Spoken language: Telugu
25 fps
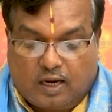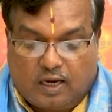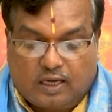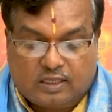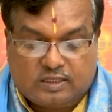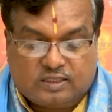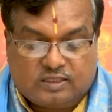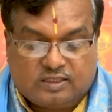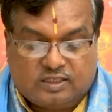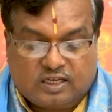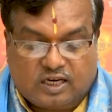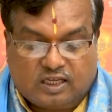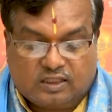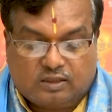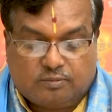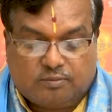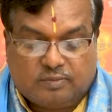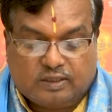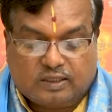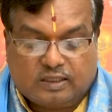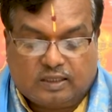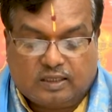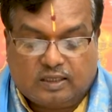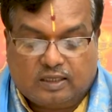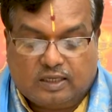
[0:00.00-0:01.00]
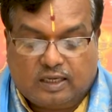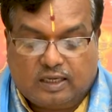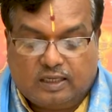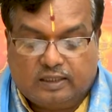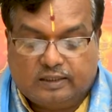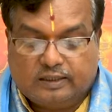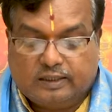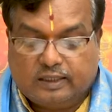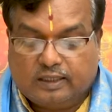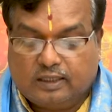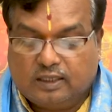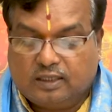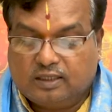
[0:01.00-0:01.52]
ఆధ్యాత్మికంగా
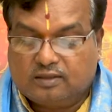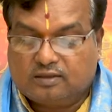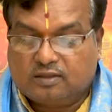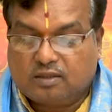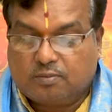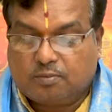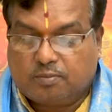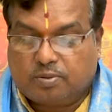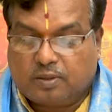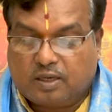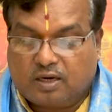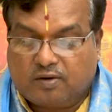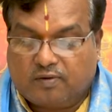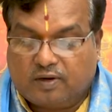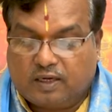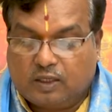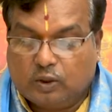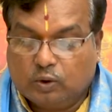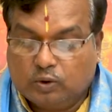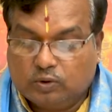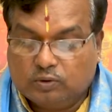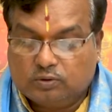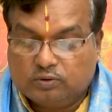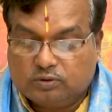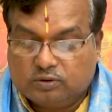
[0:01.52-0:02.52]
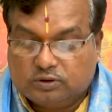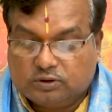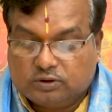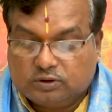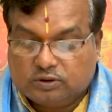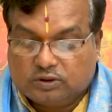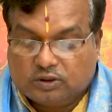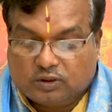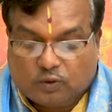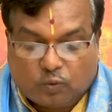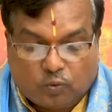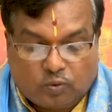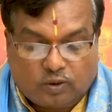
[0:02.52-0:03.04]
నిర్లిప్త భావాలు
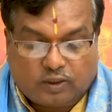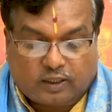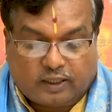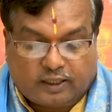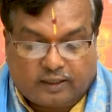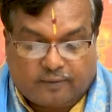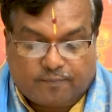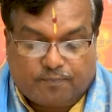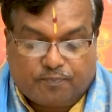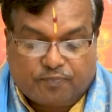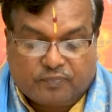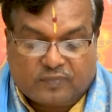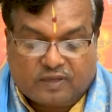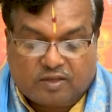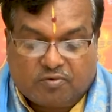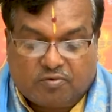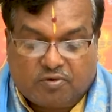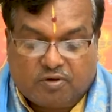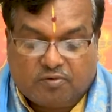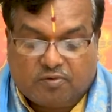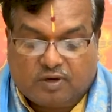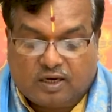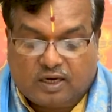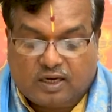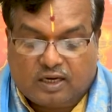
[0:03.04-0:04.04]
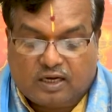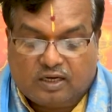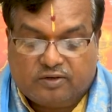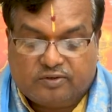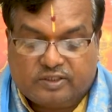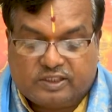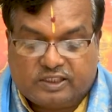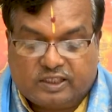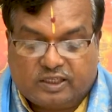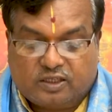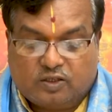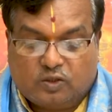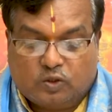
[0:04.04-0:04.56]
ఉంటాయి వివాహ
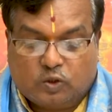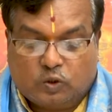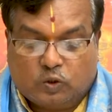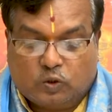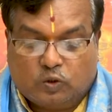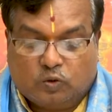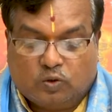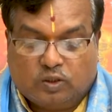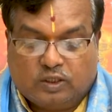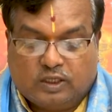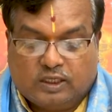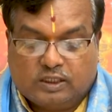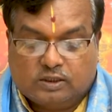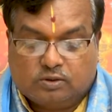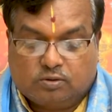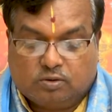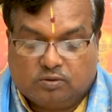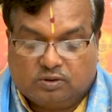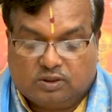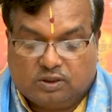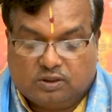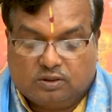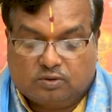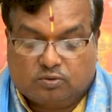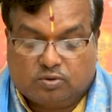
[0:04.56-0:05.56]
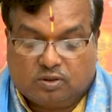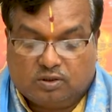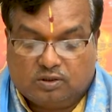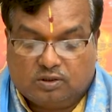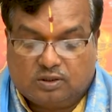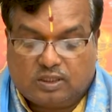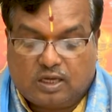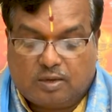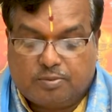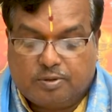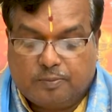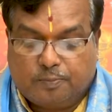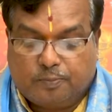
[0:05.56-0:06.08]
విషయంలో స్వతం సొంత
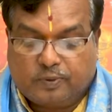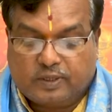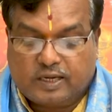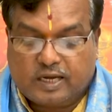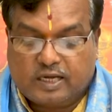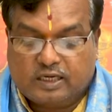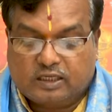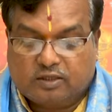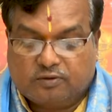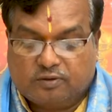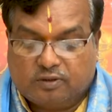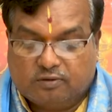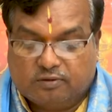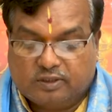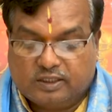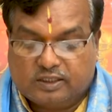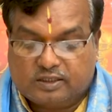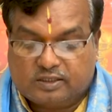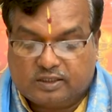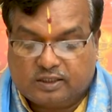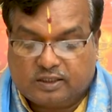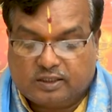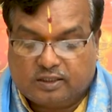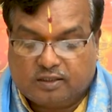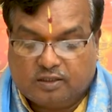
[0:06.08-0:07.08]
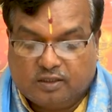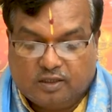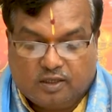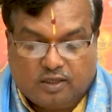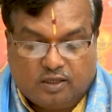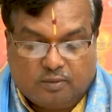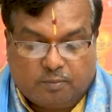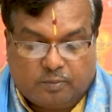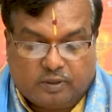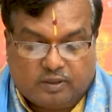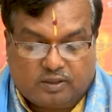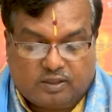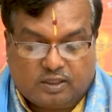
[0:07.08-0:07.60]
అభిప్రాయానికి విలువనిచ్చి
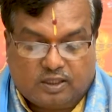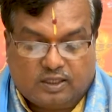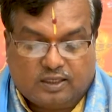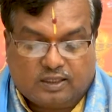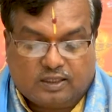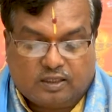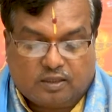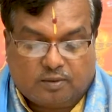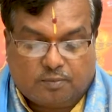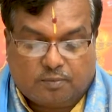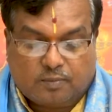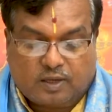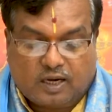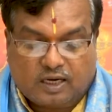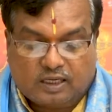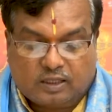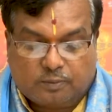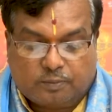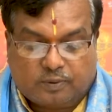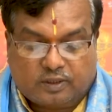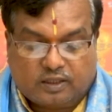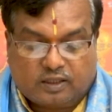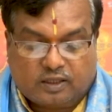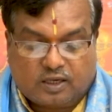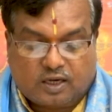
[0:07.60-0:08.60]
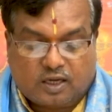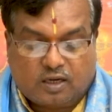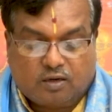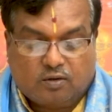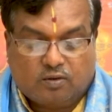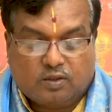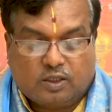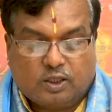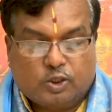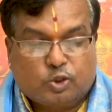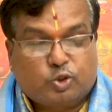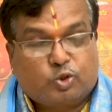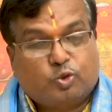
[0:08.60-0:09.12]
పెద్దల యొక్క మాట ప్రకారం
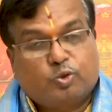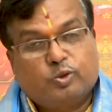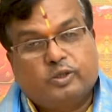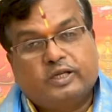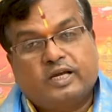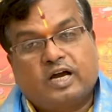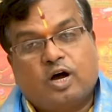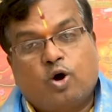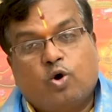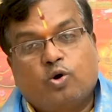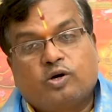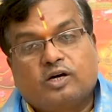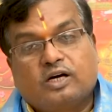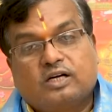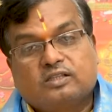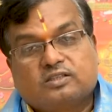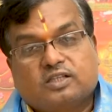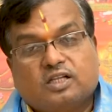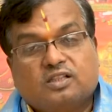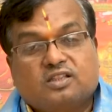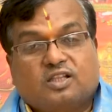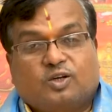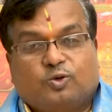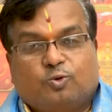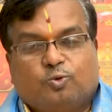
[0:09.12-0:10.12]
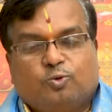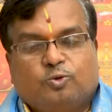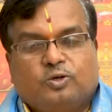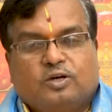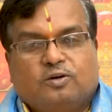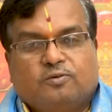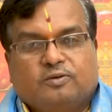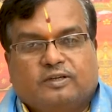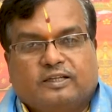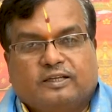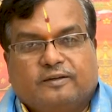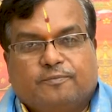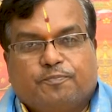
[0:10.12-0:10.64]
నడుచుకునే అవకాశాలు తక్కువగా
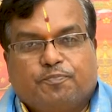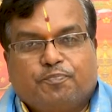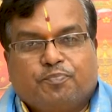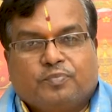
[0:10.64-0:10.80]
ఉంటాయి